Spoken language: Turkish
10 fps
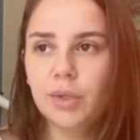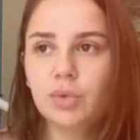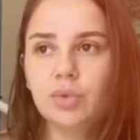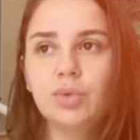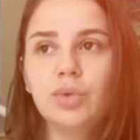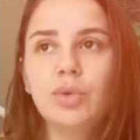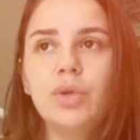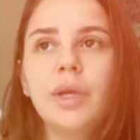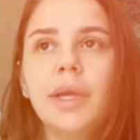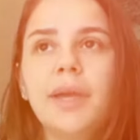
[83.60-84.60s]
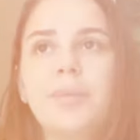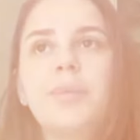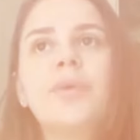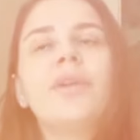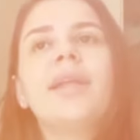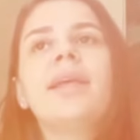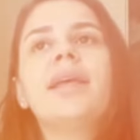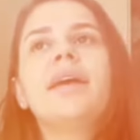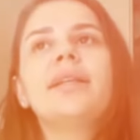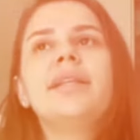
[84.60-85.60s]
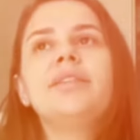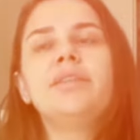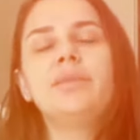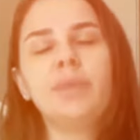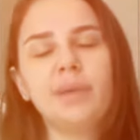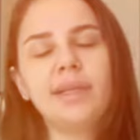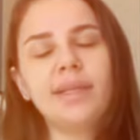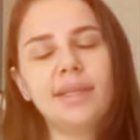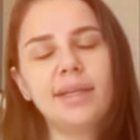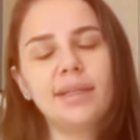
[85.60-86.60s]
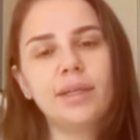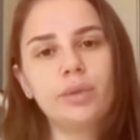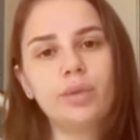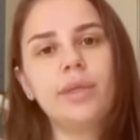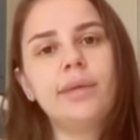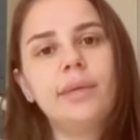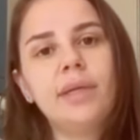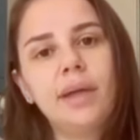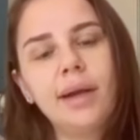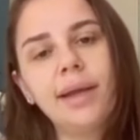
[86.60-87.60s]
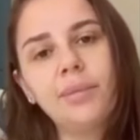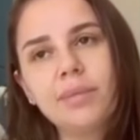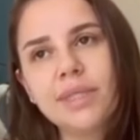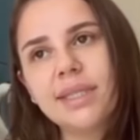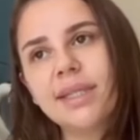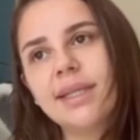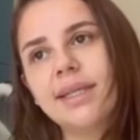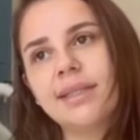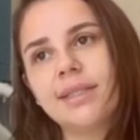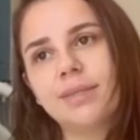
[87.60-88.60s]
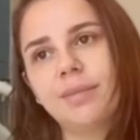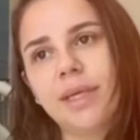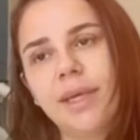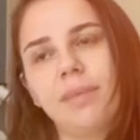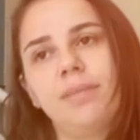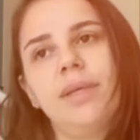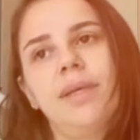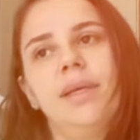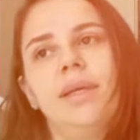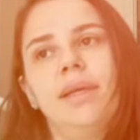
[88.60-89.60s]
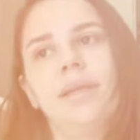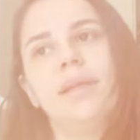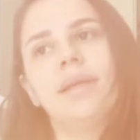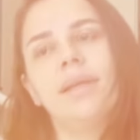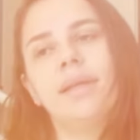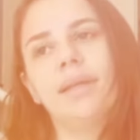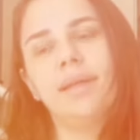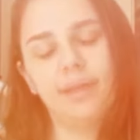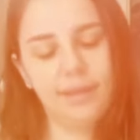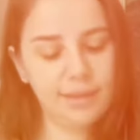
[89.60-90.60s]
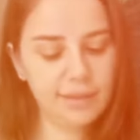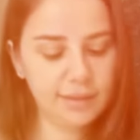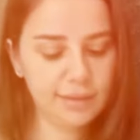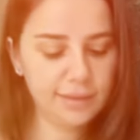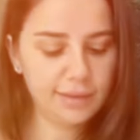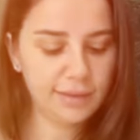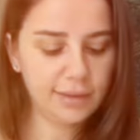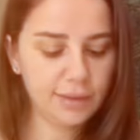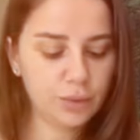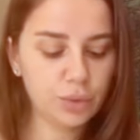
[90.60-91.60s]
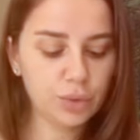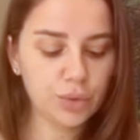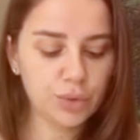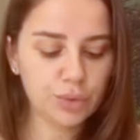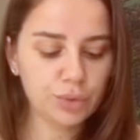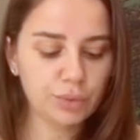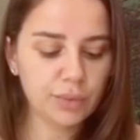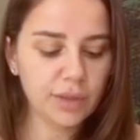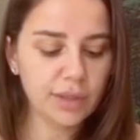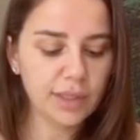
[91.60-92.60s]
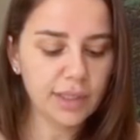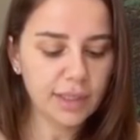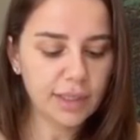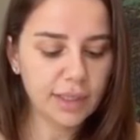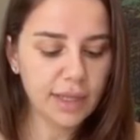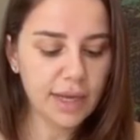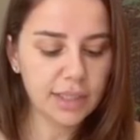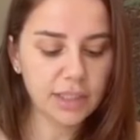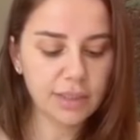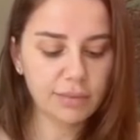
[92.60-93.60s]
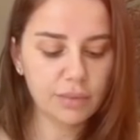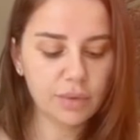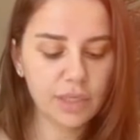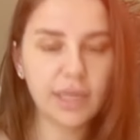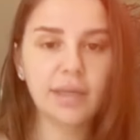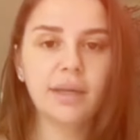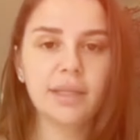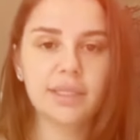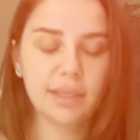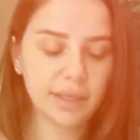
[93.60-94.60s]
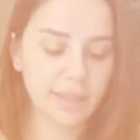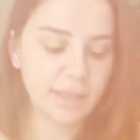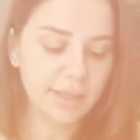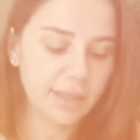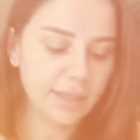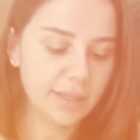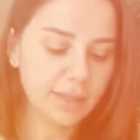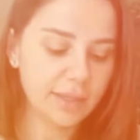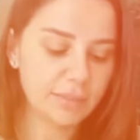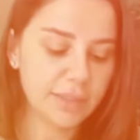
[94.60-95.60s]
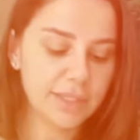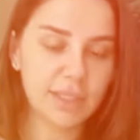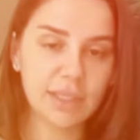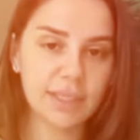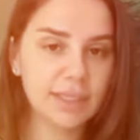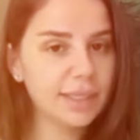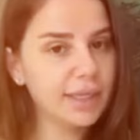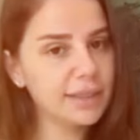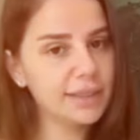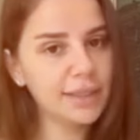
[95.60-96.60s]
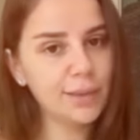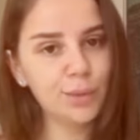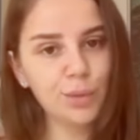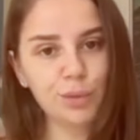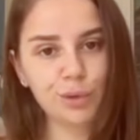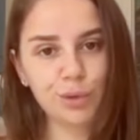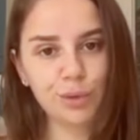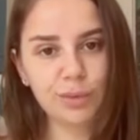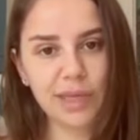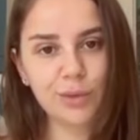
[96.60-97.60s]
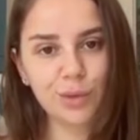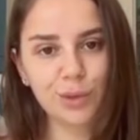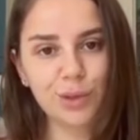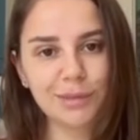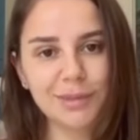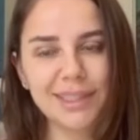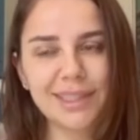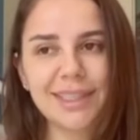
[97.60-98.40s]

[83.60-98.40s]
Çünkü hep böyle kendi içimde beni tanıyanlar çok iyi bilirler. Hep bir şeylere yetişmek, hep bir e, koşuşturma, her şeyim böyle alelacele Bence Allah dedi ki yani sen durmuyorsun ben durdurayım seni.